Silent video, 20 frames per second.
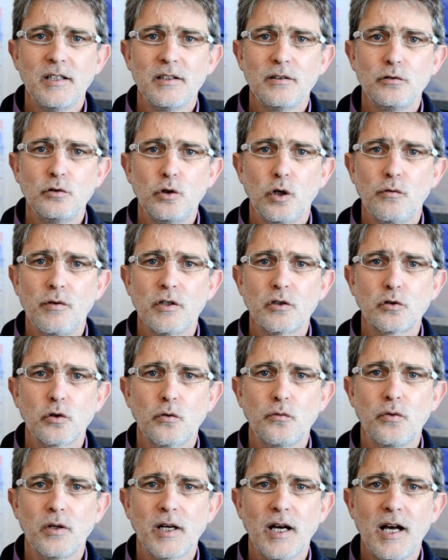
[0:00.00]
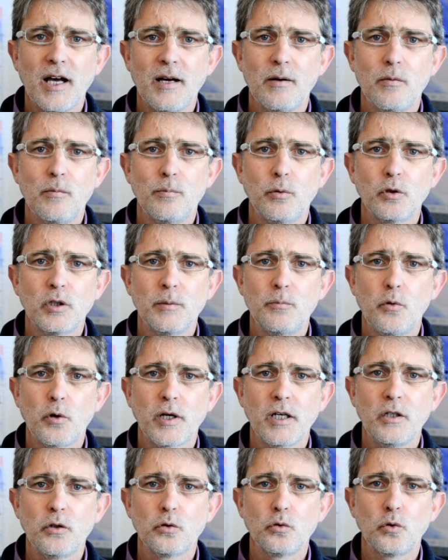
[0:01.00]
dove soffierà un po' di
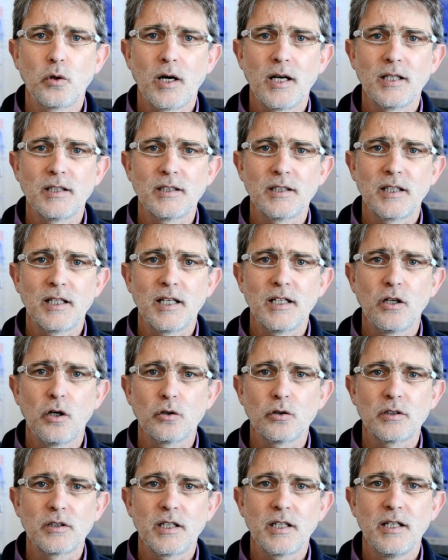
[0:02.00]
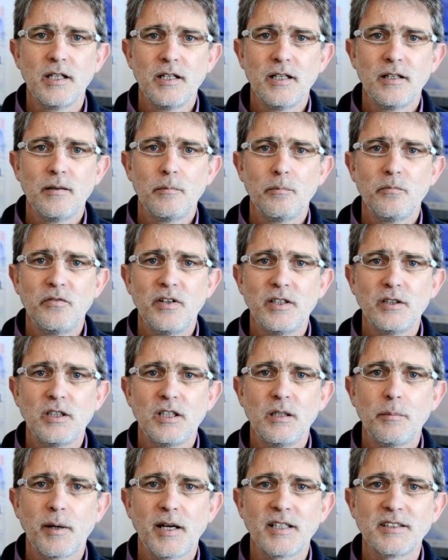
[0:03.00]
burino durante la notte, venti di
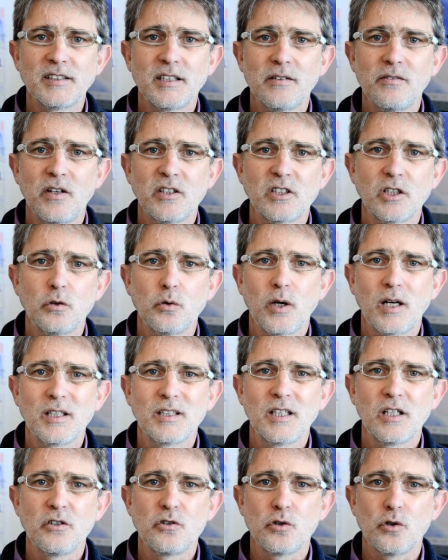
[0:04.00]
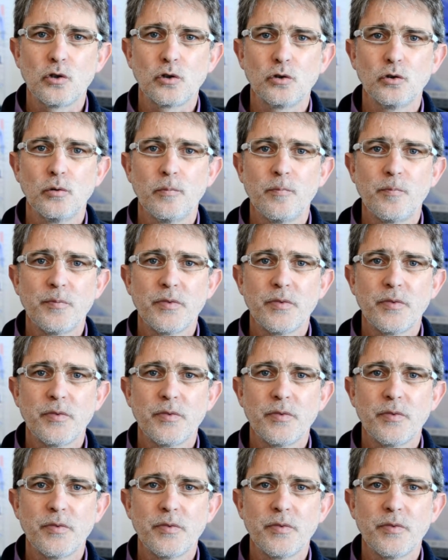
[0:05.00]
brezza invece durante il giorno.